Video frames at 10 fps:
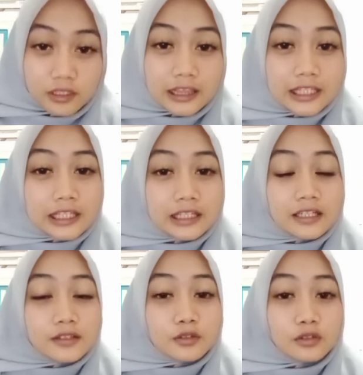Nanti kita
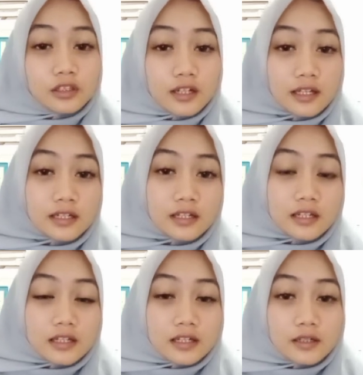lanjutkan
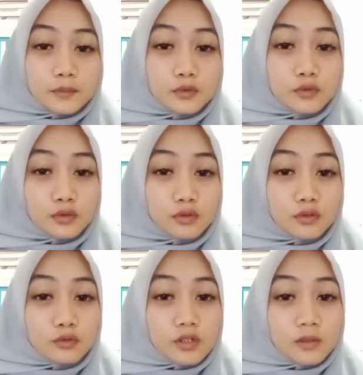
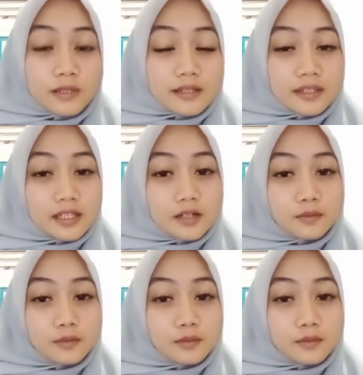pukul 12.30